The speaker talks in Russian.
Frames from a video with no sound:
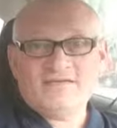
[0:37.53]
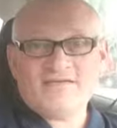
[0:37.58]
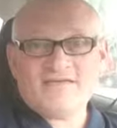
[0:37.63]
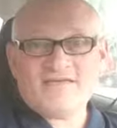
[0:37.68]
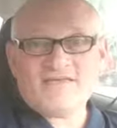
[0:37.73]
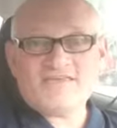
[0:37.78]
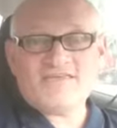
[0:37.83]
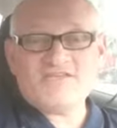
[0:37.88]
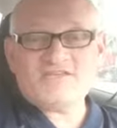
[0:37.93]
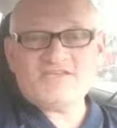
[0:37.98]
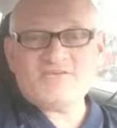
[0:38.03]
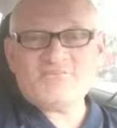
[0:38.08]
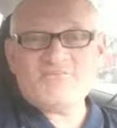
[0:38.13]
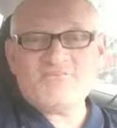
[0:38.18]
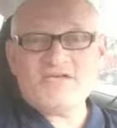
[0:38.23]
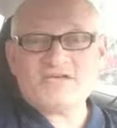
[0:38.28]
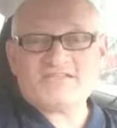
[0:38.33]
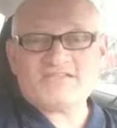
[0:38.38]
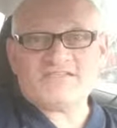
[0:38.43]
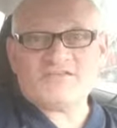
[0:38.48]
Какие же
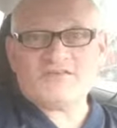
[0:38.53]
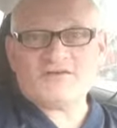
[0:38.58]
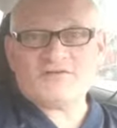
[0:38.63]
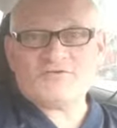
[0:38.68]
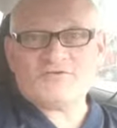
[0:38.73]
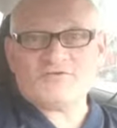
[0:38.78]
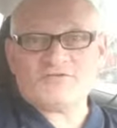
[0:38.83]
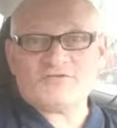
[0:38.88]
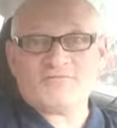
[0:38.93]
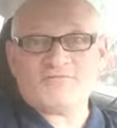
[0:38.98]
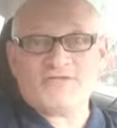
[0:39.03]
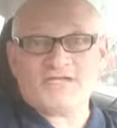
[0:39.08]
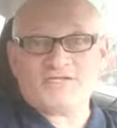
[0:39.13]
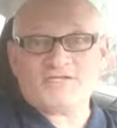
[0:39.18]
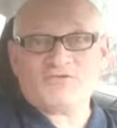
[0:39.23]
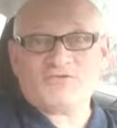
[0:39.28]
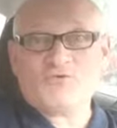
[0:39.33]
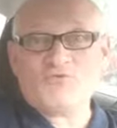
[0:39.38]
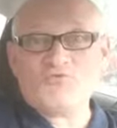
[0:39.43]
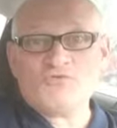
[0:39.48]
мерзкие рожи, блядь,
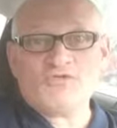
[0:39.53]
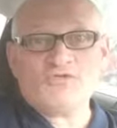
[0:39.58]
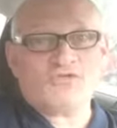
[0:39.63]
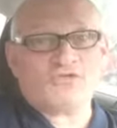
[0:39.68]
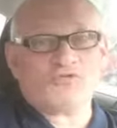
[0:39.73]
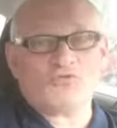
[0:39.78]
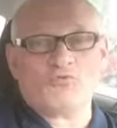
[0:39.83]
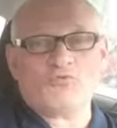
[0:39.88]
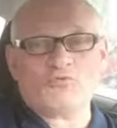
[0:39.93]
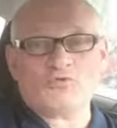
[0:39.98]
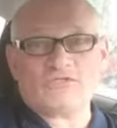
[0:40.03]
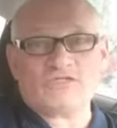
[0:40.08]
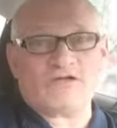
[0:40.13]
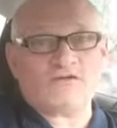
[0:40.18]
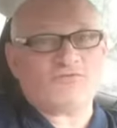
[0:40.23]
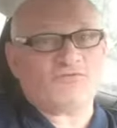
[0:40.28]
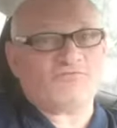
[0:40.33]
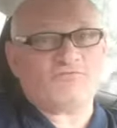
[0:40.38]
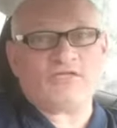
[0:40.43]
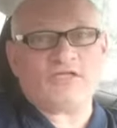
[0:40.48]
что у них, что у
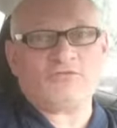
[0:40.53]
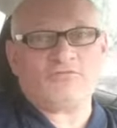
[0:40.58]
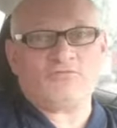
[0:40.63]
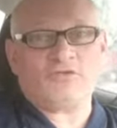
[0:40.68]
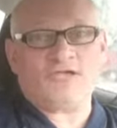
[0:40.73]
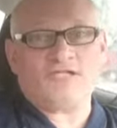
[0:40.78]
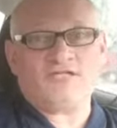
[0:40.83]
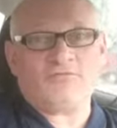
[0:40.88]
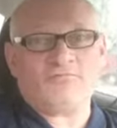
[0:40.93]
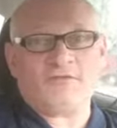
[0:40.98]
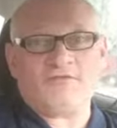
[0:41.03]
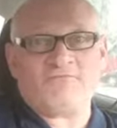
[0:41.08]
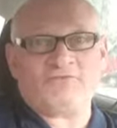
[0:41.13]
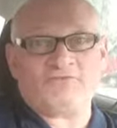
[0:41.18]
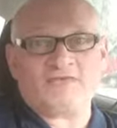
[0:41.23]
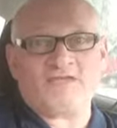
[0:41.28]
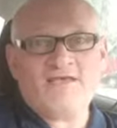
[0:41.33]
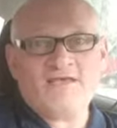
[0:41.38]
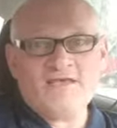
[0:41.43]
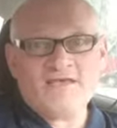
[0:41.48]
мусоров. В натуре они прям
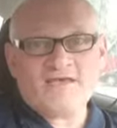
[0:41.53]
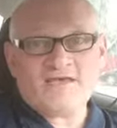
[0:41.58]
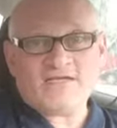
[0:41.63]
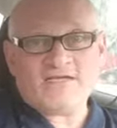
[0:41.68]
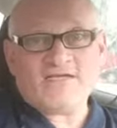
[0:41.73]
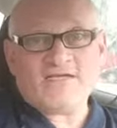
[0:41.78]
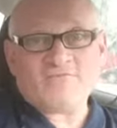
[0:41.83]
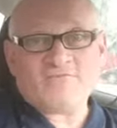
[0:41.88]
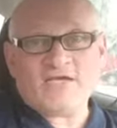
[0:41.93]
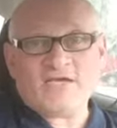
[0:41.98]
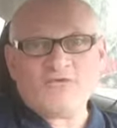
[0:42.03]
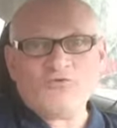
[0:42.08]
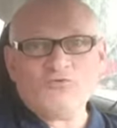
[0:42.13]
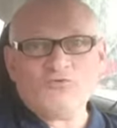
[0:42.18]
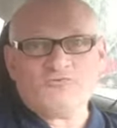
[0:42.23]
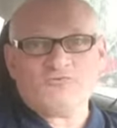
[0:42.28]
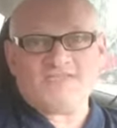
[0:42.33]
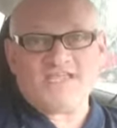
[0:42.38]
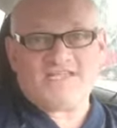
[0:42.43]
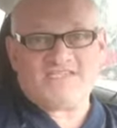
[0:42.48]
вот, когда им
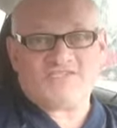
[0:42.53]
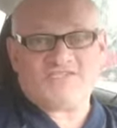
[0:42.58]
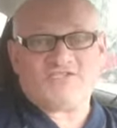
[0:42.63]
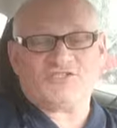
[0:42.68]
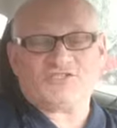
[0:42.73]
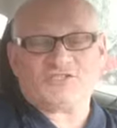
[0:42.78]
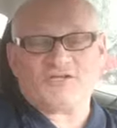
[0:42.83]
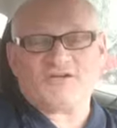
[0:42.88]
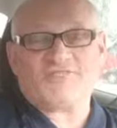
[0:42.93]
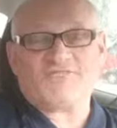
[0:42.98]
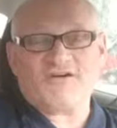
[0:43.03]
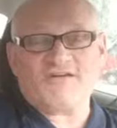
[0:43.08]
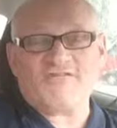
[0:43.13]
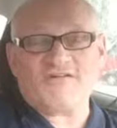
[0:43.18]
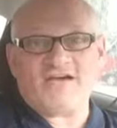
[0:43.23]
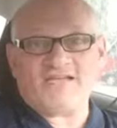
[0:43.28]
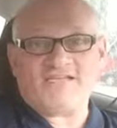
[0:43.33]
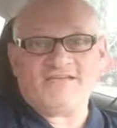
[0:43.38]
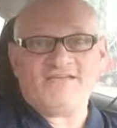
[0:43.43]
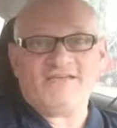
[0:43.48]
дают власть
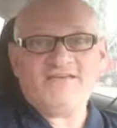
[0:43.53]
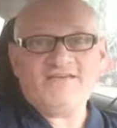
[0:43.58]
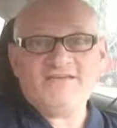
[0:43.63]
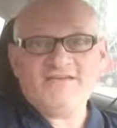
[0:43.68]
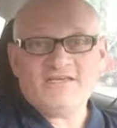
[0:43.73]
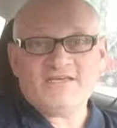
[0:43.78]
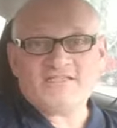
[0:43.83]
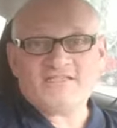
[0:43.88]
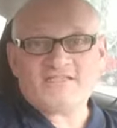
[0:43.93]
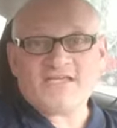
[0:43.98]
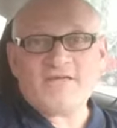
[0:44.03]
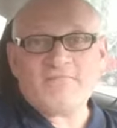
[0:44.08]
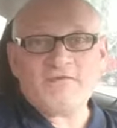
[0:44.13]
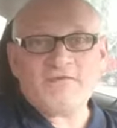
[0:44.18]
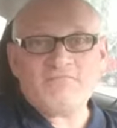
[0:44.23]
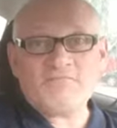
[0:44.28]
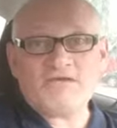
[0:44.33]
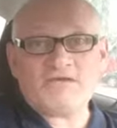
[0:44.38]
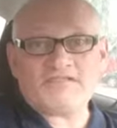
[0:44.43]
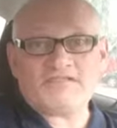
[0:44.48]
штрафовать, это
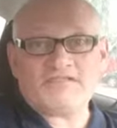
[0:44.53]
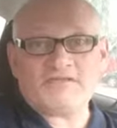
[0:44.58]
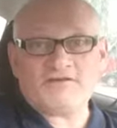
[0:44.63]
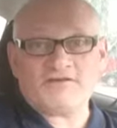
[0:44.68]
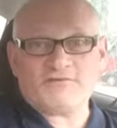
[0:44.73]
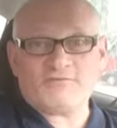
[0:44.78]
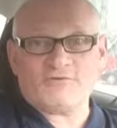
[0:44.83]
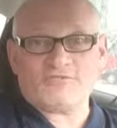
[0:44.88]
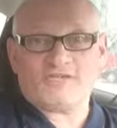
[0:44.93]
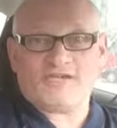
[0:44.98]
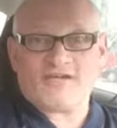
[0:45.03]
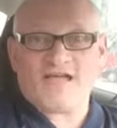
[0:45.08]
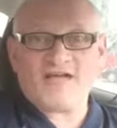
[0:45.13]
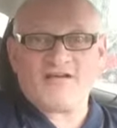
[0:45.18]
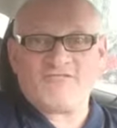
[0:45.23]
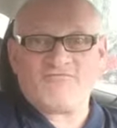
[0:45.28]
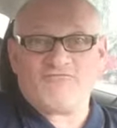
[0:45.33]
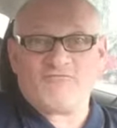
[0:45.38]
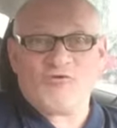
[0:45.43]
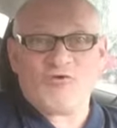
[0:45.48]
самые мерзкие рожи,
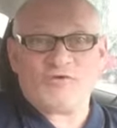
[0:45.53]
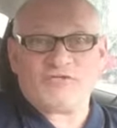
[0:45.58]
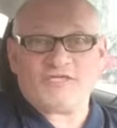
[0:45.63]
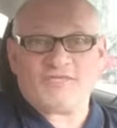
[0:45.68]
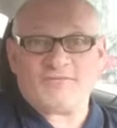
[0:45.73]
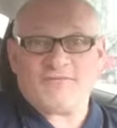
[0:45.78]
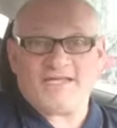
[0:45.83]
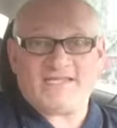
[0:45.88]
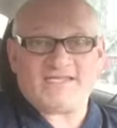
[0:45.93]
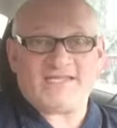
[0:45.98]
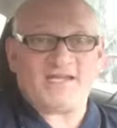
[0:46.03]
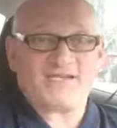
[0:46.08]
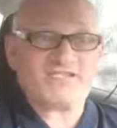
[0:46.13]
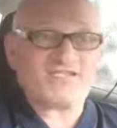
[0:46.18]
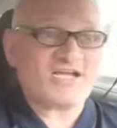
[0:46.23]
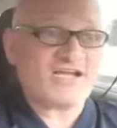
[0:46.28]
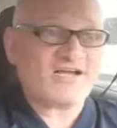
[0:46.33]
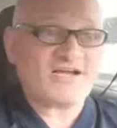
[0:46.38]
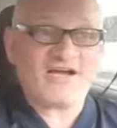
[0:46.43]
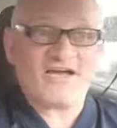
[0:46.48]
как волки, блядь, как
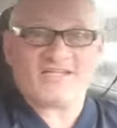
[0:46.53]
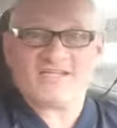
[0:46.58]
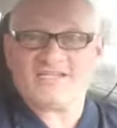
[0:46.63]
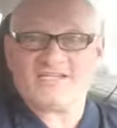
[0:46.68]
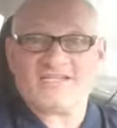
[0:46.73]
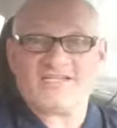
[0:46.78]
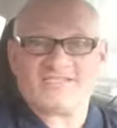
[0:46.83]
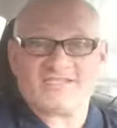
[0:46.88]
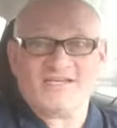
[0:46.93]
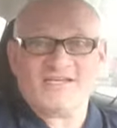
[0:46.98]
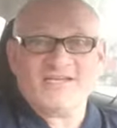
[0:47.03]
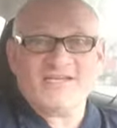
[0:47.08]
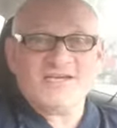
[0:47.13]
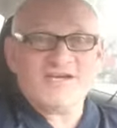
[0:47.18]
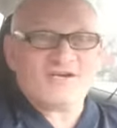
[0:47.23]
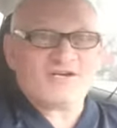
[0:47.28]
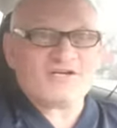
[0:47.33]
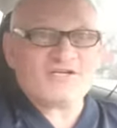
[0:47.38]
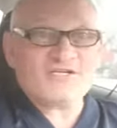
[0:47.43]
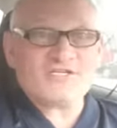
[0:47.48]
шакалы, знаешь,
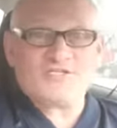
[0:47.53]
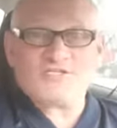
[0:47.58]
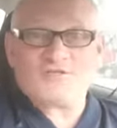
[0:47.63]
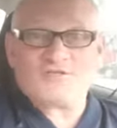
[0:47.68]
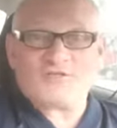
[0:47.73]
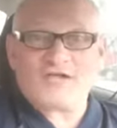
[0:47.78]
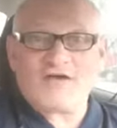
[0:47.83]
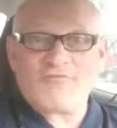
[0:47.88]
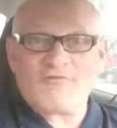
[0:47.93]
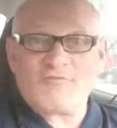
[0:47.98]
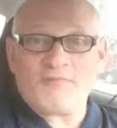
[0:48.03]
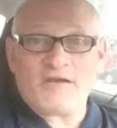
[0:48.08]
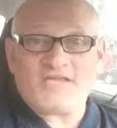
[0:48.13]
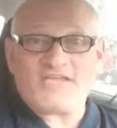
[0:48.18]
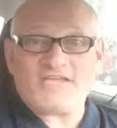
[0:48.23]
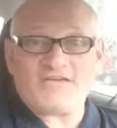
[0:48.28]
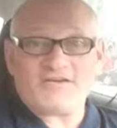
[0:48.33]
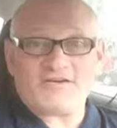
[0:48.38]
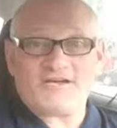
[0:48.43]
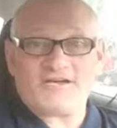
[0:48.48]
рыщут, кого бы
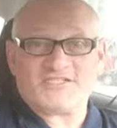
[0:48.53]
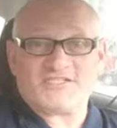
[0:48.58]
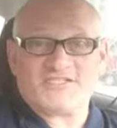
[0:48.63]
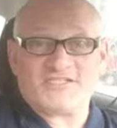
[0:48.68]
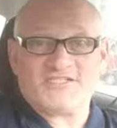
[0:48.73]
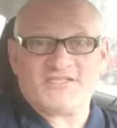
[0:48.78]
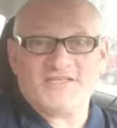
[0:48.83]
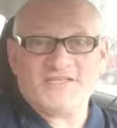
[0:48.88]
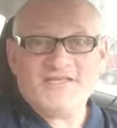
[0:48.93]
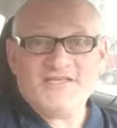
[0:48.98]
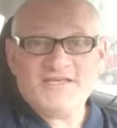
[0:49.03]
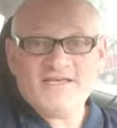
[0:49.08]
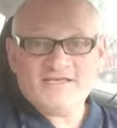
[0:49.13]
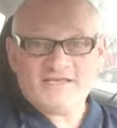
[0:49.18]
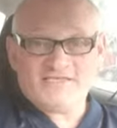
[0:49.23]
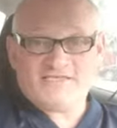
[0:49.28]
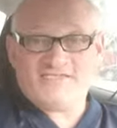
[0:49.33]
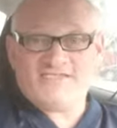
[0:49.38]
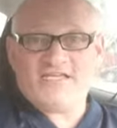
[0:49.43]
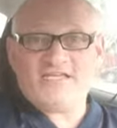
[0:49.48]
охерашить.
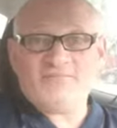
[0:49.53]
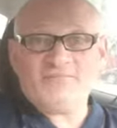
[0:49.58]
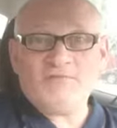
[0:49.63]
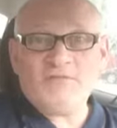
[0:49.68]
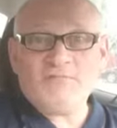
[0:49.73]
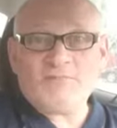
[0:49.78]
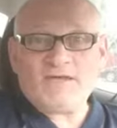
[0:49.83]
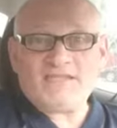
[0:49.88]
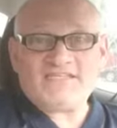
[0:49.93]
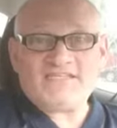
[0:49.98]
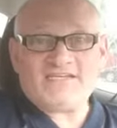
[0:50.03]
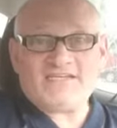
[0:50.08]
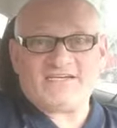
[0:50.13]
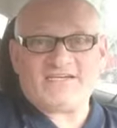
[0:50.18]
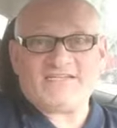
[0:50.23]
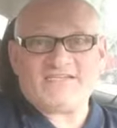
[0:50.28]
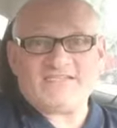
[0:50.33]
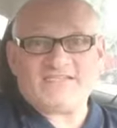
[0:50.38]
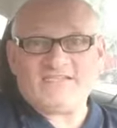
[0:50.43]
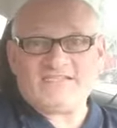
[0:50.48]
С детьми
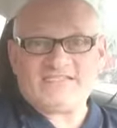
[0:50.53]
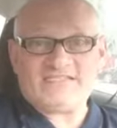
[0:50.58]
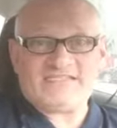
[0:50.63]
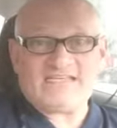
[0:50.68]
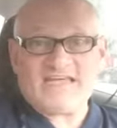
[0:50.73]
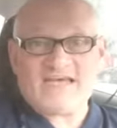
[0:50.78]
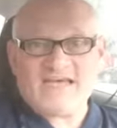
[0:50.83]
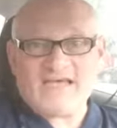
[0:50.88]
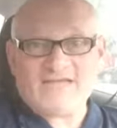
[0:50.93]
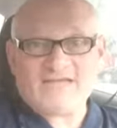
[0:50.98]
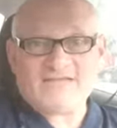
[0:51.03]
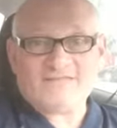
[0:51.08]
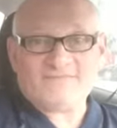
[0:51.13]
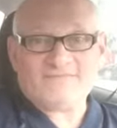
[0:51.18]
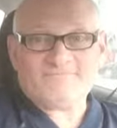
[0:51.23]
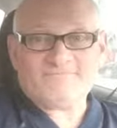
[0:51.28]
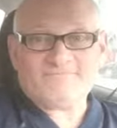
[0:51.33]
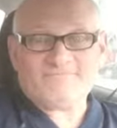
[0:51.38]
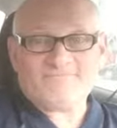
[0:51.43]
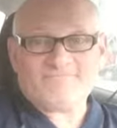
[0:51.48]
подъехать нельзя.
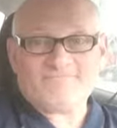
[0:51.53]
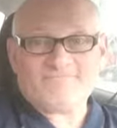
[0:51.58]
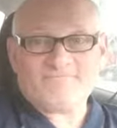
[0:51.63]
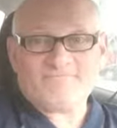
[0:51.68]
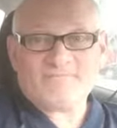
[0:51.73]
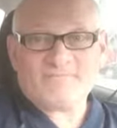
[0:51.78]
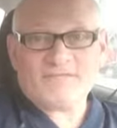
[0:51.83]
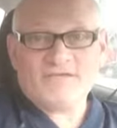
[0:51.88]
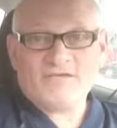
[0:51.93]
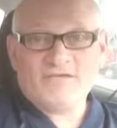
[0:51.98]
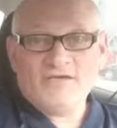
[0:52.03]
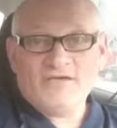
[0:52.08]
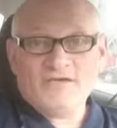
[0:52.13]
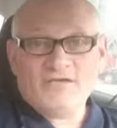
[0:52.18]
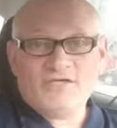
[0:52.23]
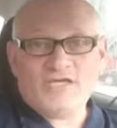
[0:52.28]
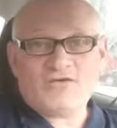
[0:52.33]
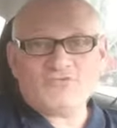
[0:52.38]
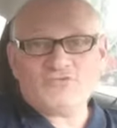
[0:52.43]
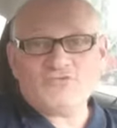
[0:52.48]

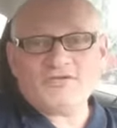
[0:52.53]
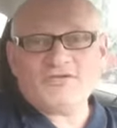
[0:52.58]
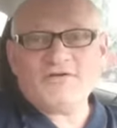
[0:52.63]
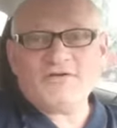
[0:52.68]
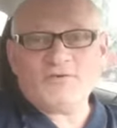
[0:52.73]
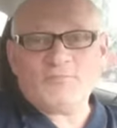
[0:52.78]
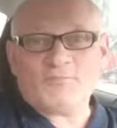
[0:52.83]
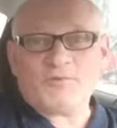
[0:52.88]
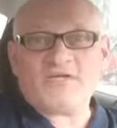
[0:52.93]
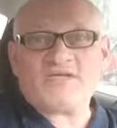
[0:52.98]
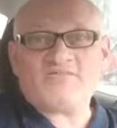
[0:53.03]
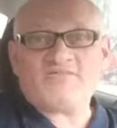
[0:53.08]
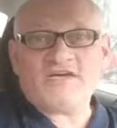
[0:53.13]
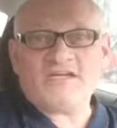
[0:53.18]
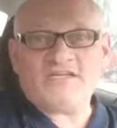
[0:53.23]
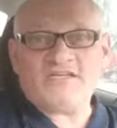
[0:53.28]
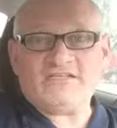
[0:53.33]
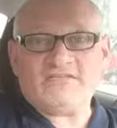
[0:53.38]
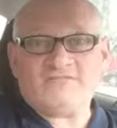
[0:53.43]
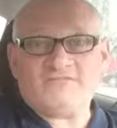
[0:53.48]
Я уж не говорю про
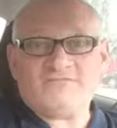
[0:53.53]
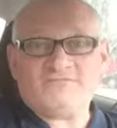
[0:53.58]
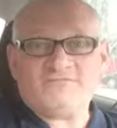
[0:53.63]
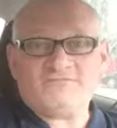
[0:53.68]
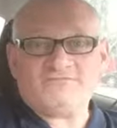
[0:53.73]
инвалидов.